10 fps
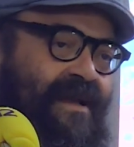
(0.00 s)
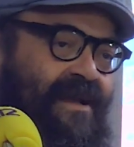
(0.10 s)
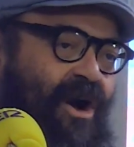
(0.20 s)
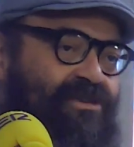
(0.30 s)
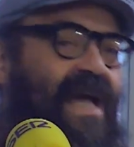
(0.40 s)

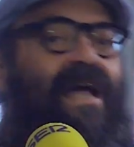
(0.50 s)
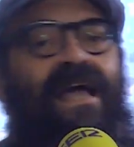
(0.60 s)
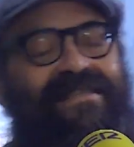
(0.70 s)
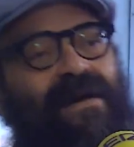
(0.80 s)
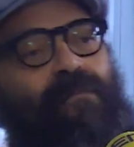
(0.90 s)
o sea,
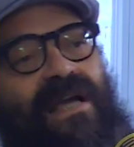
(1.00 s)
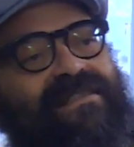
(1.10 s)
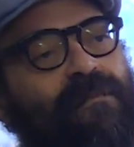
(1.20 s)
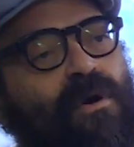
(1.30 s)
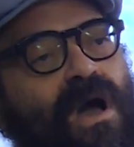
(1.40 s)
estamos,
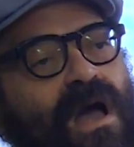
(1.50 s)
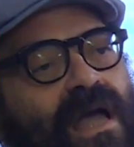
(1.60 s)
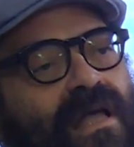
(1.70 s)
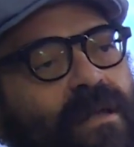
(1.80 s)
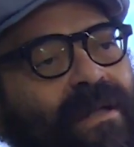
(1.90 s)

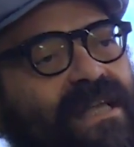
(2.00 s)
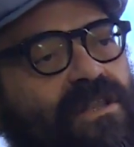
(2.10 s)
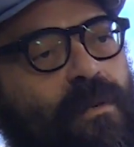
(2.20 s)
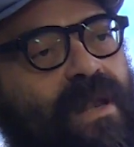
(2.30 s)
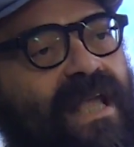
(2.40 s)
eh, debatiendo a ver qué